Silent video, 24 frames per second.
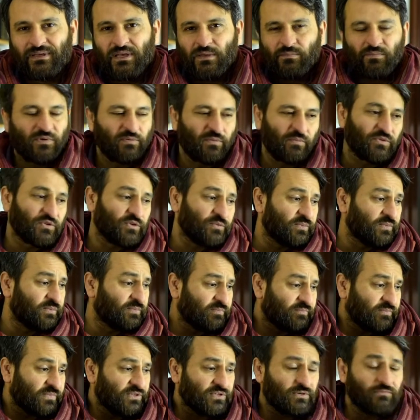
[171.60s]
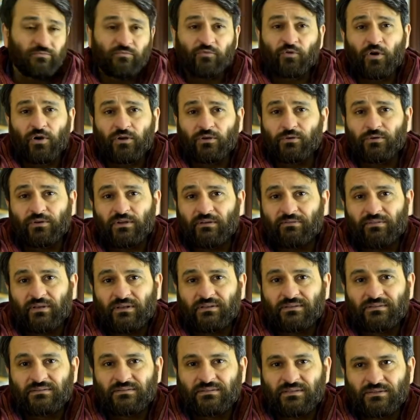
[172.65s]
Manchmal bist du mit bestimmten Freunden
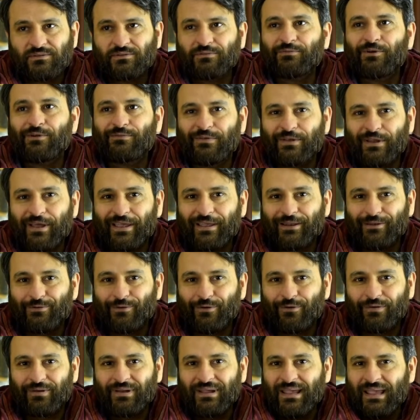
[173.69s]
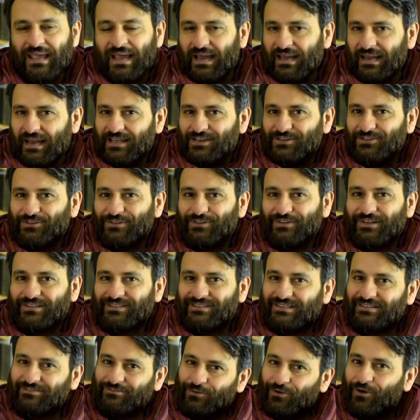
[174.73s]
unterwegs und sagst du, wollen wir da hingucken. Allein schon,
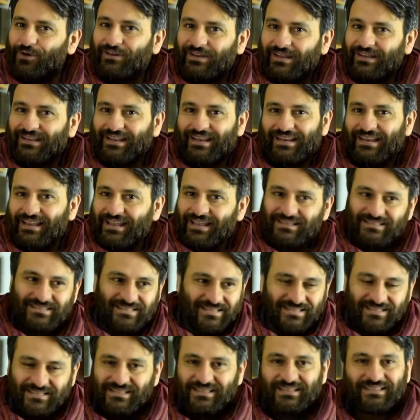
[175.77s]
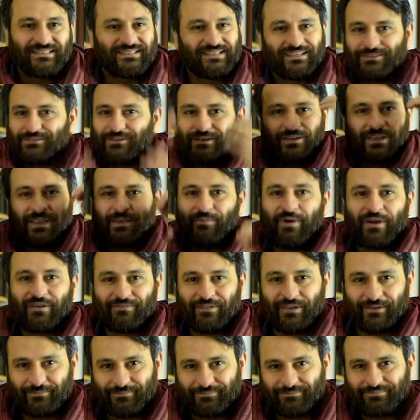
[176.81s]
dass die Freunde in der Nähe sind, sagst du, okay, machen
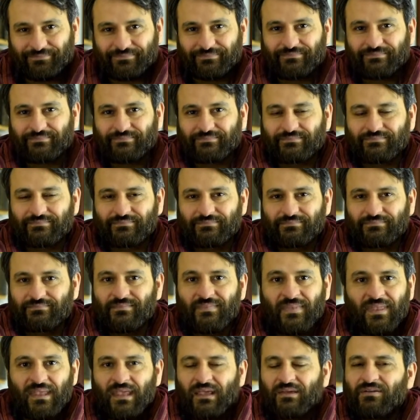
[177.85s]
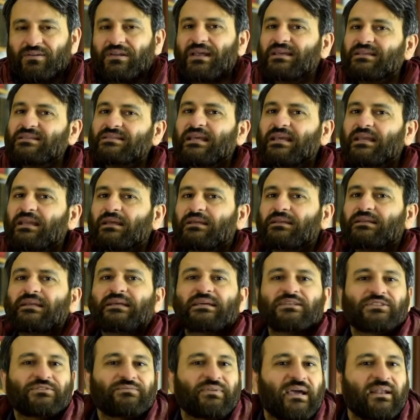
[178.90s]
wir. Und da ist der
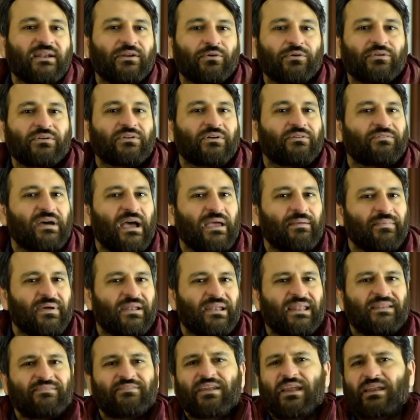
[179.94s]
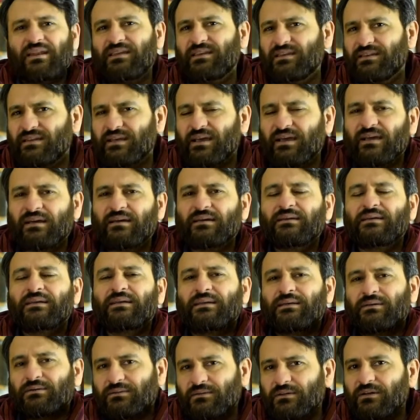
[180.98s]
innere Schweinehund auf einmal entweder nicht da
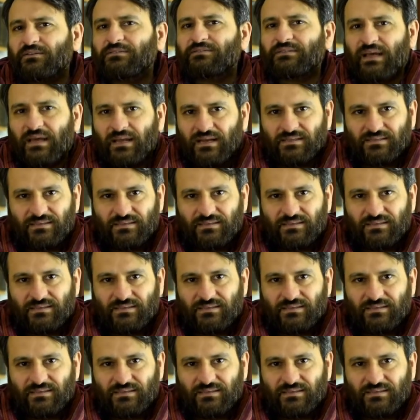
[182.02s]
oder auf deiner